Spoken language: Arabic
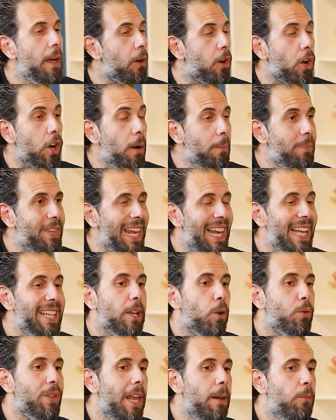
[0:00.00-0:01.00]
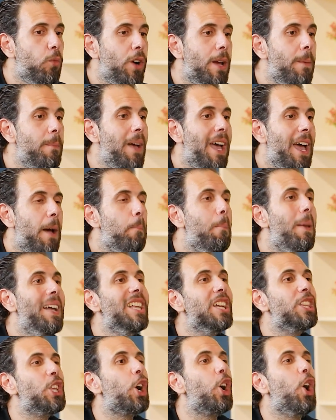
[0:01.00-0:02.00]
رقم ثلاثة وده المهم
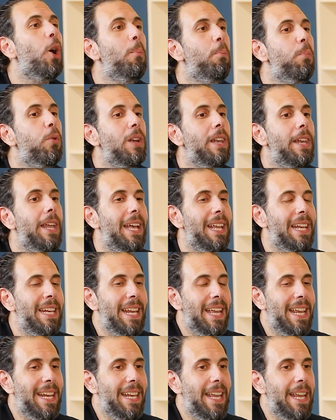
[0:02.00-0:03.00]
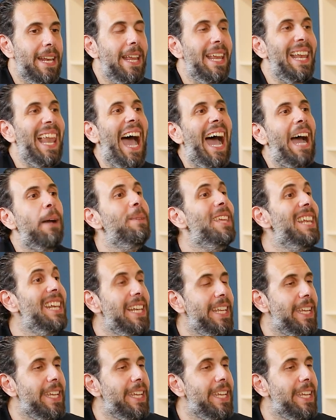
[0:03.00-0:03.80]
مدى تقبل العميل